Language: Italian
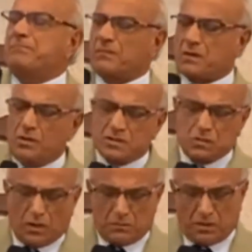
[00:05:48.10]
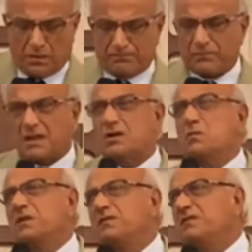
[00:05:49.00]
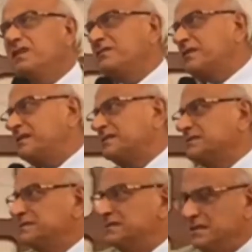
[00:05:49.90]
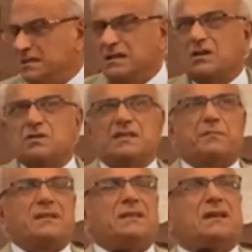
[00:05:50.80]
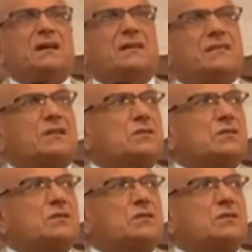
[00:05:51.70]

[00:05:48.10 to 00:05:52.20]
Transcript: quest'uomo come viveva? Cosa predicava? Cosa